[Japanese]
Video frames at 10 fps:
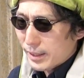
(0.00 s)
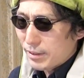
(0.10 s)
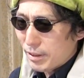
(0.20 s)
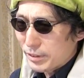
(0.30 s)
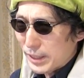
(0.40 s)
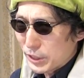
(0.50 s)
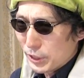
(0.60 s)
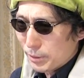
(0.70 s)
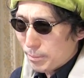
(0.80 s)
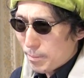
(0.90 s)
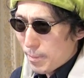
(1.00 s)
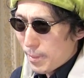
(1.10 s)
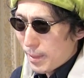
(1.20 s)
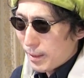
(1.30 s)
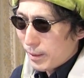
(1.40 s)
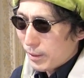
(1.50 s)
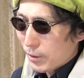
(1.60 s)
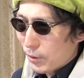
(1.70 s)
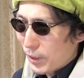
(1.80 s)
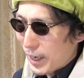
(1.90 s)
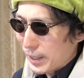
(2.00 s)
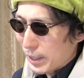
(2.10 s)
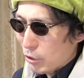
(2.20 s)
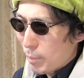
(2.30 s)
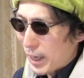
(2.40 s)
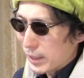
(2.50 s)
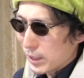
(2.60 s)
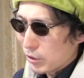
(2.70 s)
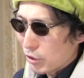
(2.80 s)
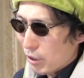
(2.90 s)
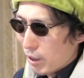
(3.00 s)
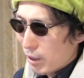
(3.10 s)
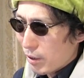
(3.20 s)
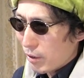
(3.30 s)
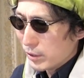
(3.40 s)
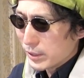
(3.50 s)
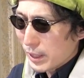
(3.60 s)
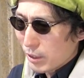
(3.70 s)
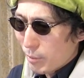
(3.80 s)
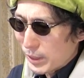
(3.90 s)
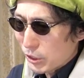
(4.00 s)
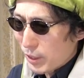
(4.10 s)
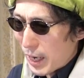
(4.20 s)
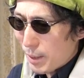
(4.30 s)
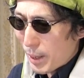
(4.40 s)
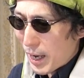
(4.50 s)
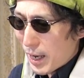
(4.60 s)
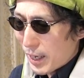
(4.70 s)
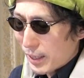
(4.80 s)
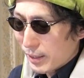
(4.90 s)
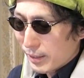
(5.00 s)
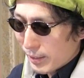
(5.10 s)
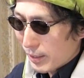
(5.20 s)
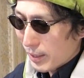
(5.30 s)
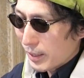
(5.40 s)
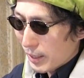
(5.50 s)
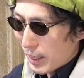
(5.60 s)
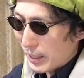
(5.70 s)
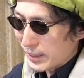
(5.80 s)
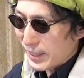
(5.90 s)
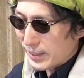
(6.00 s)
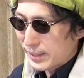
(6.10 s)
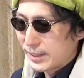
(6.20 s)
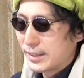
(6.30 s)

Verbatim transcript: 金は2つこの中に駒川ちゃんと温泉駒次郎があれば勝ちです